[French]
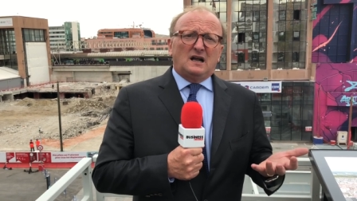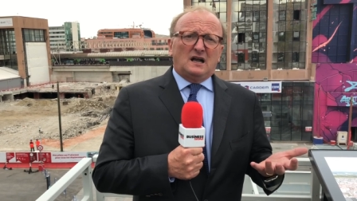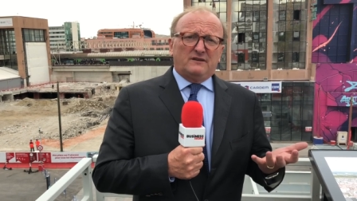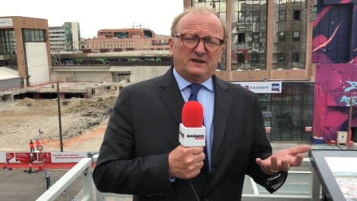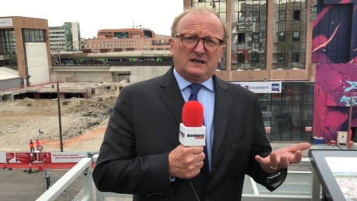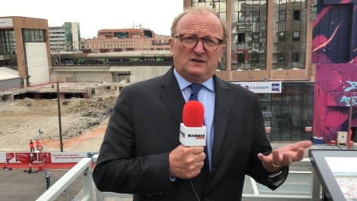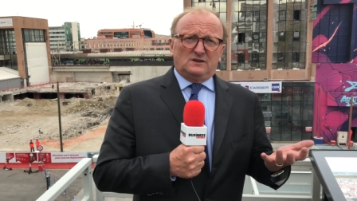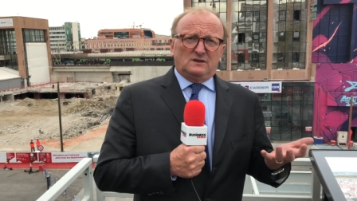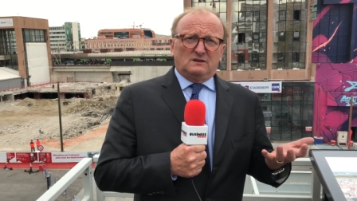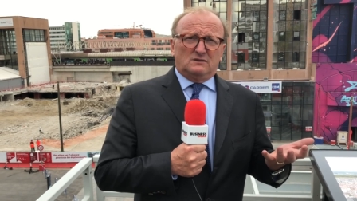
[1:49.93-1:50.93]
avec
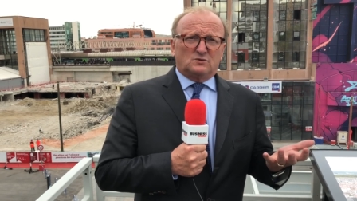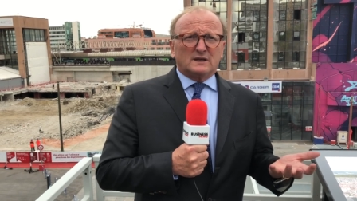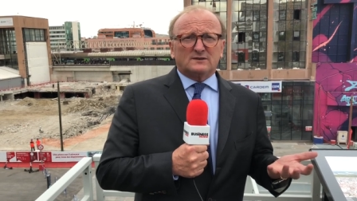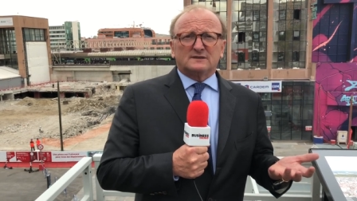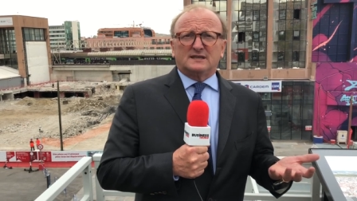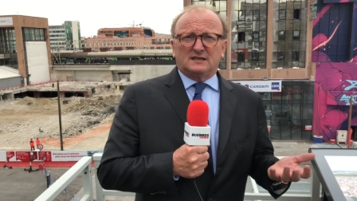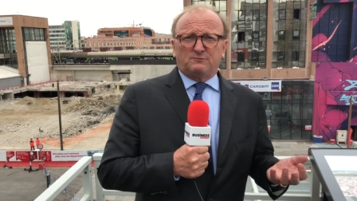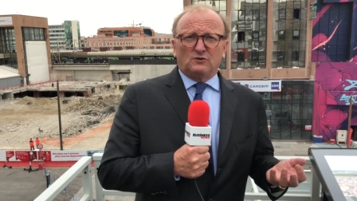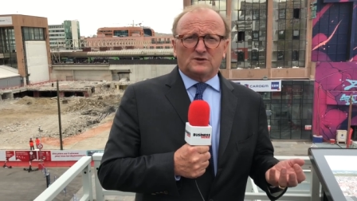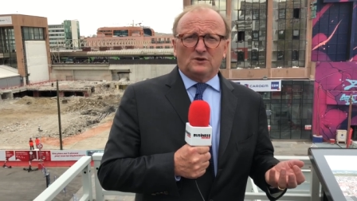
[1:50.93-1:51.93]

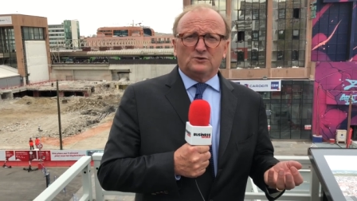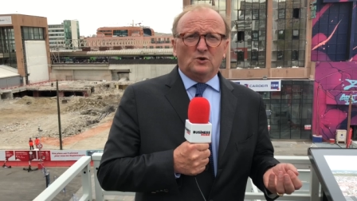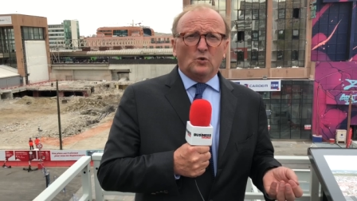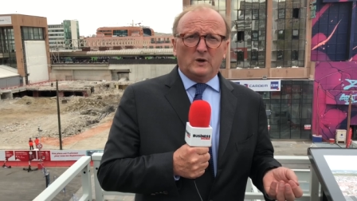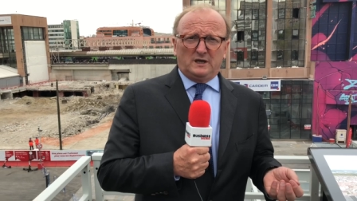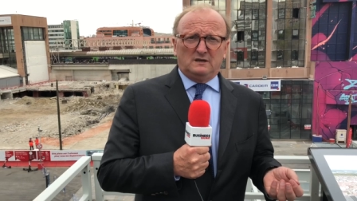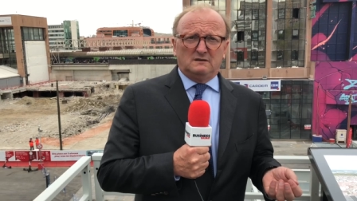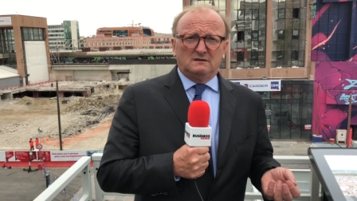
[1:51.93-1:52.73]
76% de loués,